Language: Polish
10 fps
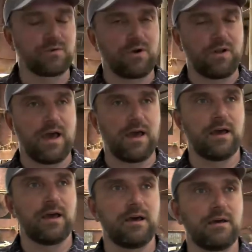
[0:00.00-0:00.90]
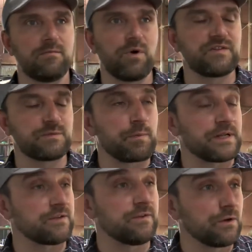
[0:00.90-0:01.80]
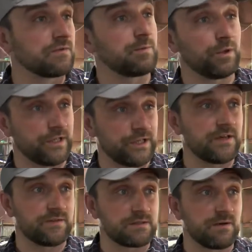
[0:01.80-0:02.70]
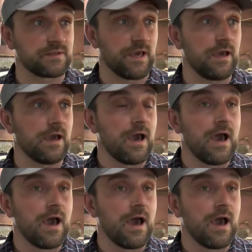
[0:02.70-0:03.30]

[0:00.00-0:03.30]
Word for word: rolę moich współpracowników z Politechniki Wrocławskiej,